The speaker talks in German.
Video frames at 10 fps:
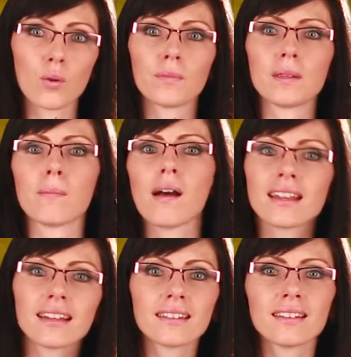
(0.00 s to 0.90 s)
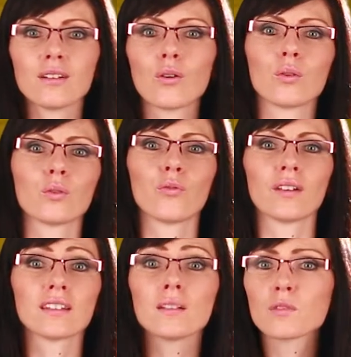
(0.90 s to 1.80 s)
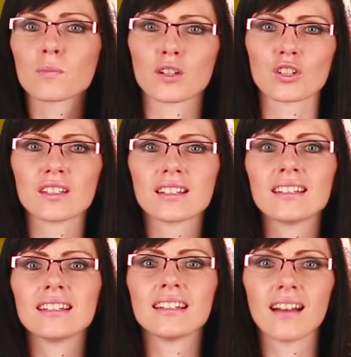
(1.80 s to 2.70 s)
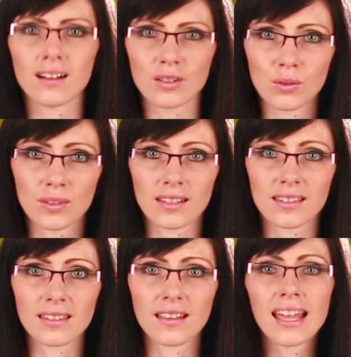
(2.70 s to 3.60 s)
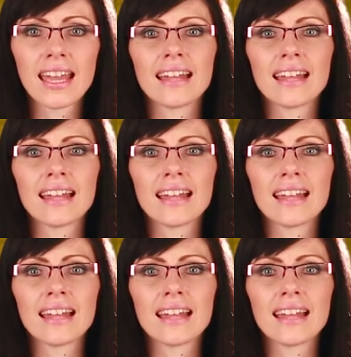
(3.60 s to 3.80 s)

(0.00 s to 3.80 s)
um die Marketing- und Vertriebsmaschinerie in Gang zu setzen.